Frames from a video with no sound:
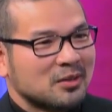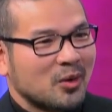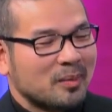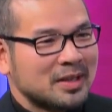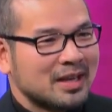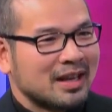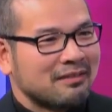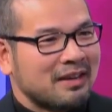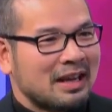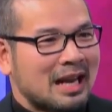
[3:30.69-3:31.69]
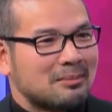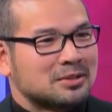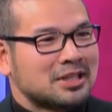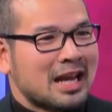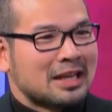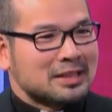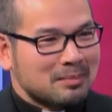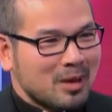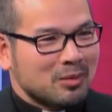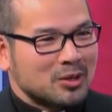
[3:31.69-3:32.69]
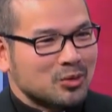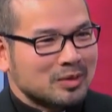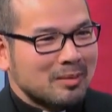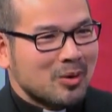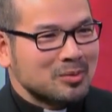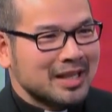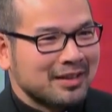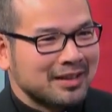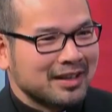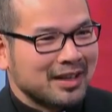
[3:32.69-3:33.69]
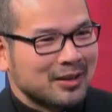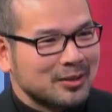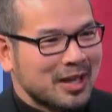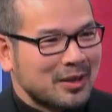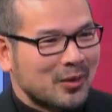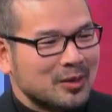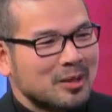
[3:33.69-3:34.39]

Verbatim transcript: rồi bây giờ về làm cha giám đốc ở trung tâm công giá thì có thay